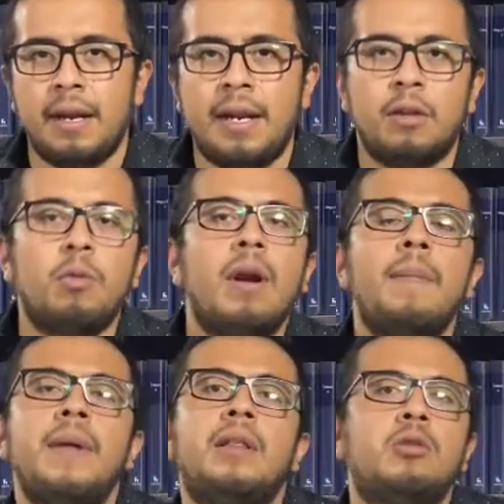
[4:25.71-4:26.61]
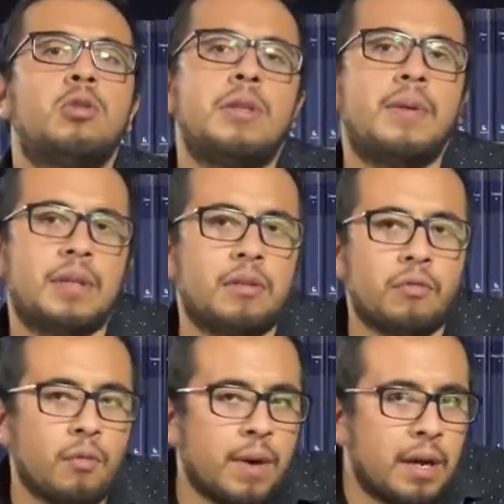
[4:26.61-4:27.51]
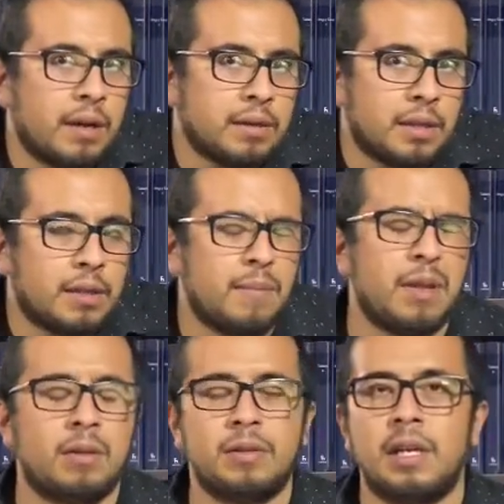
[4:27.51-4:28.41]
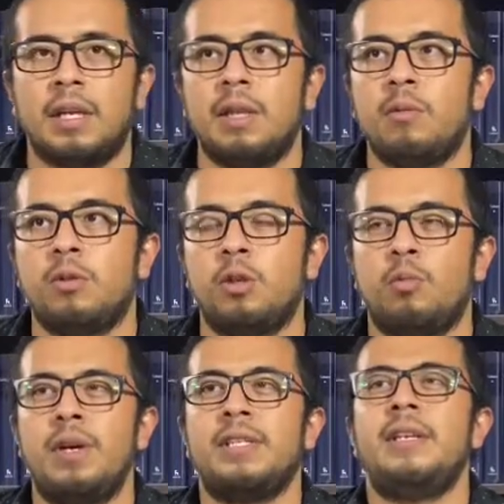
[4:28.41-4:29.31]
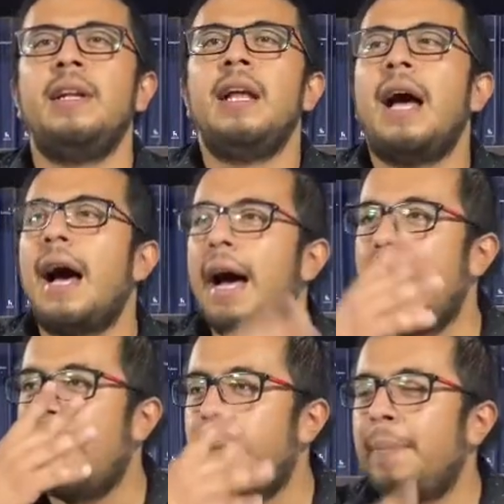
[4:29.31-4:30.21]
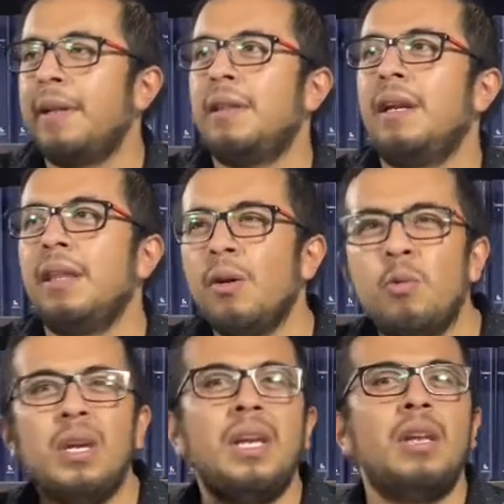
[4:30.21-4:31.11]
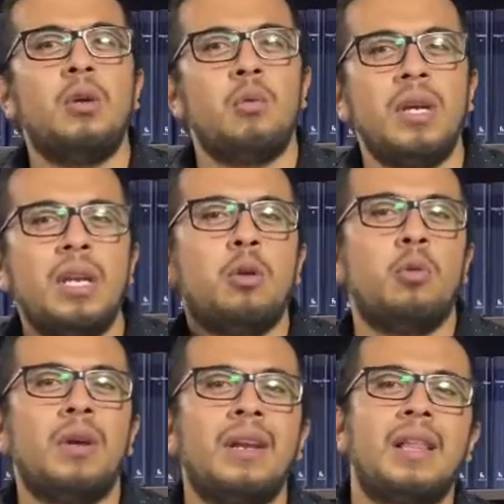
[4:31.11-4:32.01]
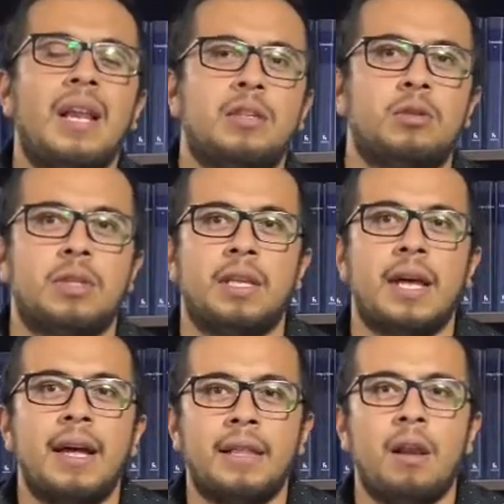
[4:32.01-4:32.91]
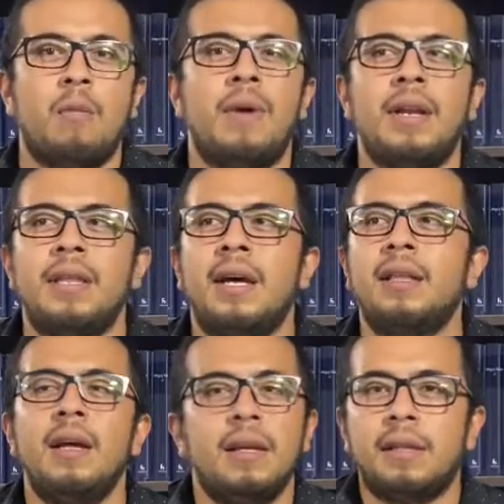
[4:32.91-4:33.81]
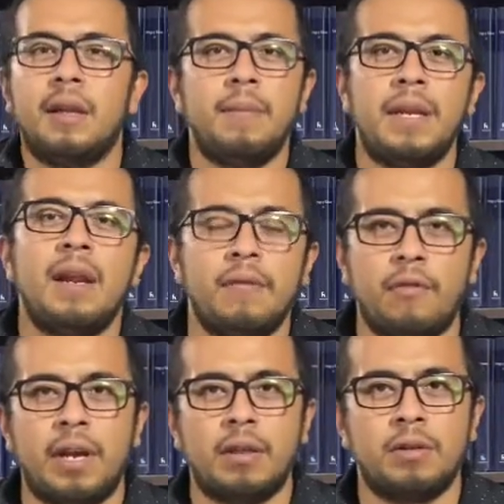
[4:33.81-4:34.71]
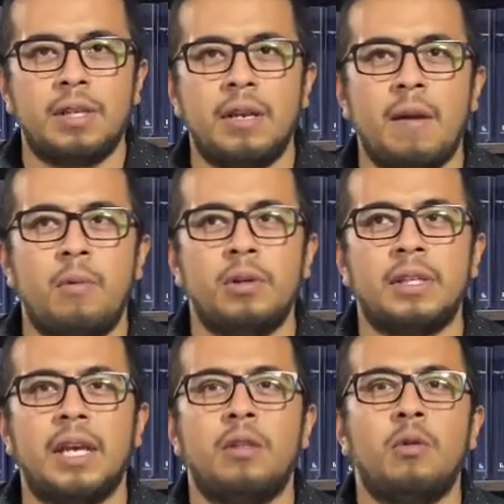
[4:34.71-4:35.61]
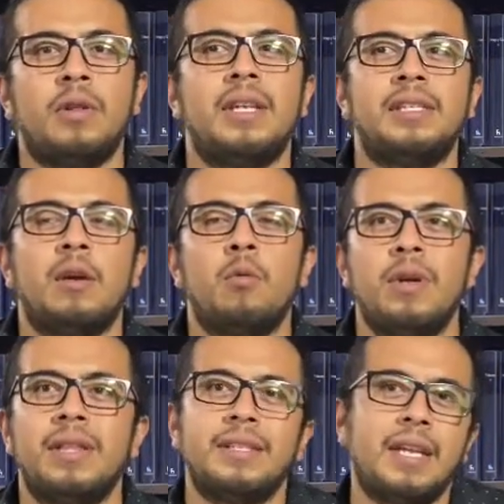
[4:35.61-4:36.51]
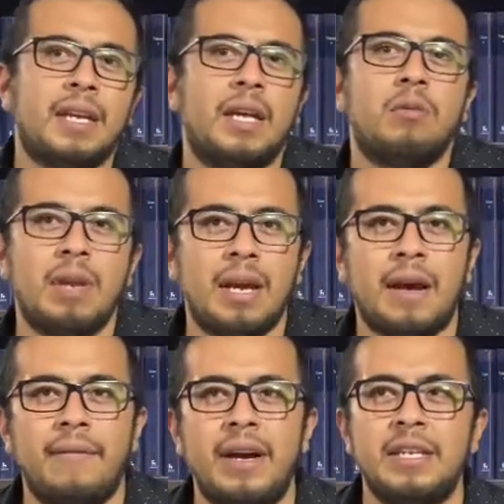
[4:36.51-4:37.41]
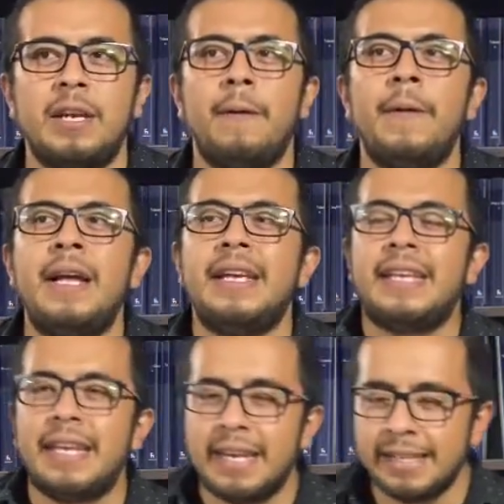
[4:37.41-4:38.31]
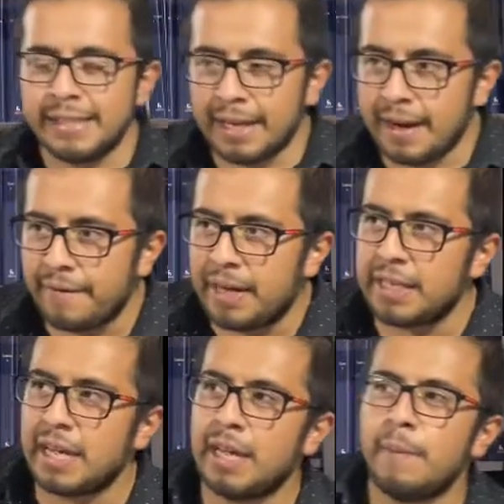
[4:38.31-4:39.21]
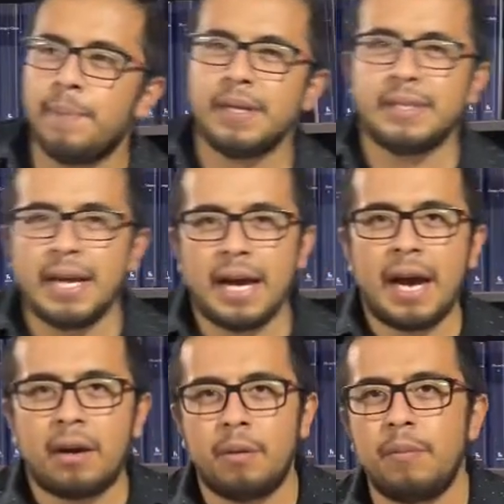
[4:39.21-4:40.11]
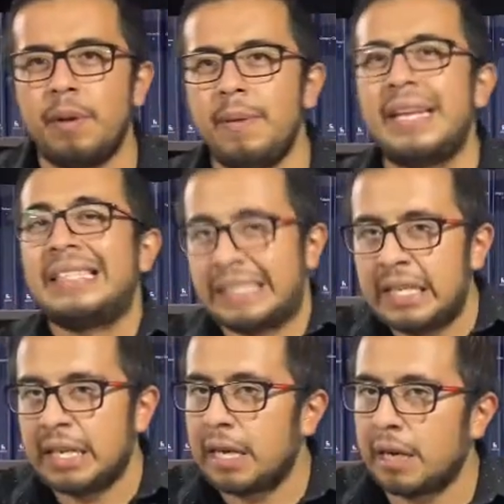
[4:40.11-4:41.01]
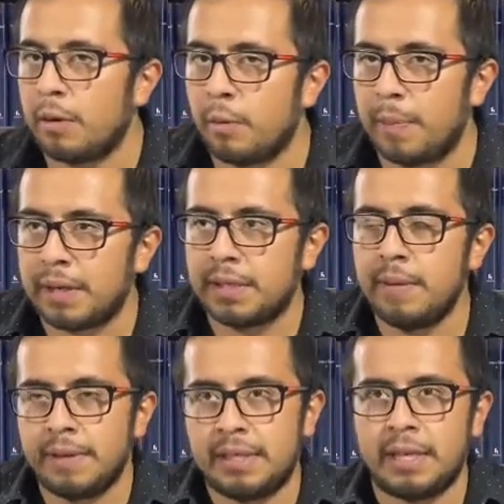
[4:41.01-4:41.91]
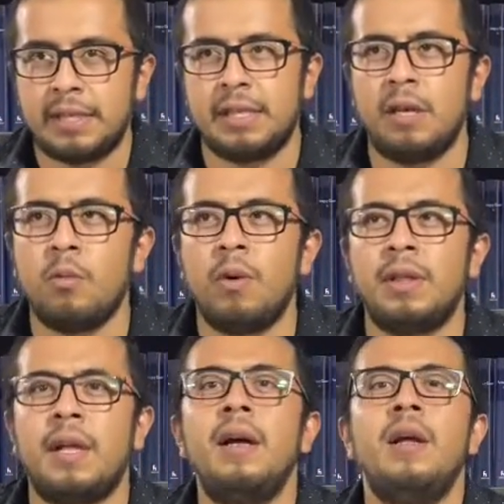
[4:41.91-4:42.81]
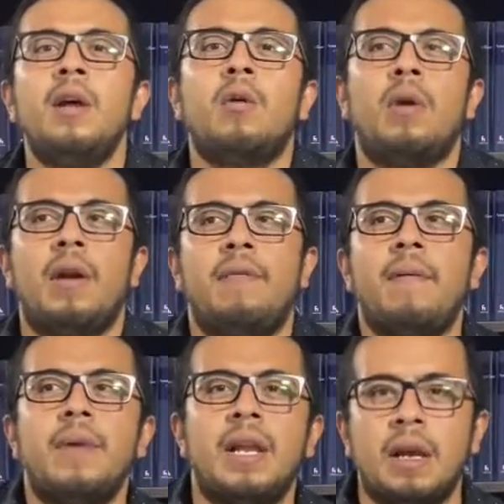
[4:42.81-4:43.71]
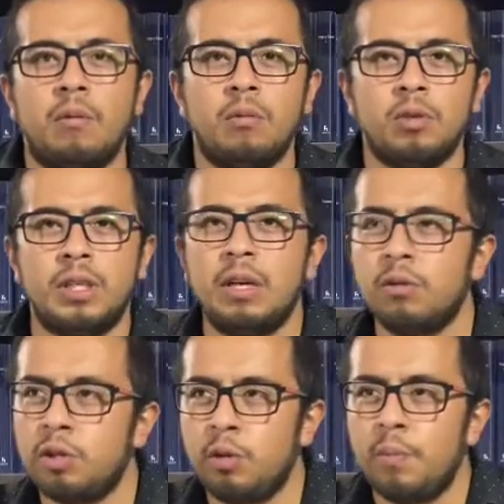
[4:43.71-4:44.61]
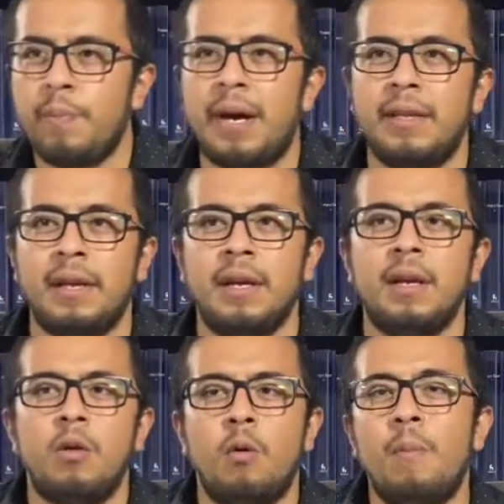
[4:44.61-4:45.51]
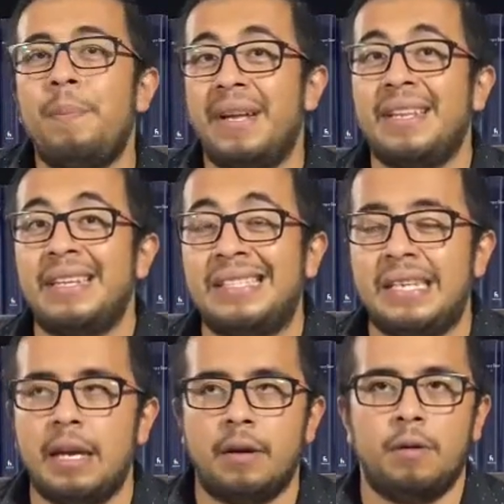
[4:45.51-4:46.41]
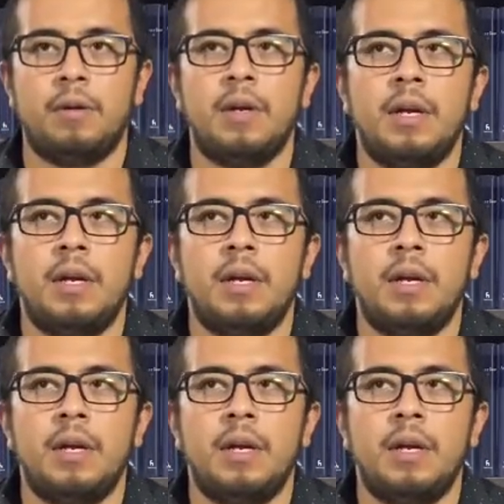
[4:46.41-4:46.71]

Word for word: Naturalmente eso se iba a transformar en sentimientos negativos después a partir de huir y huir y huir de la sociedad, de la humanidad, termina refugiándose en el bosque donde se encuentra cerca de una cabaña y en esta cabaña empieza a convivir sin que lo perciban, sin que se den cuenta con la familia, unos hijos y un padre, un padre ciego.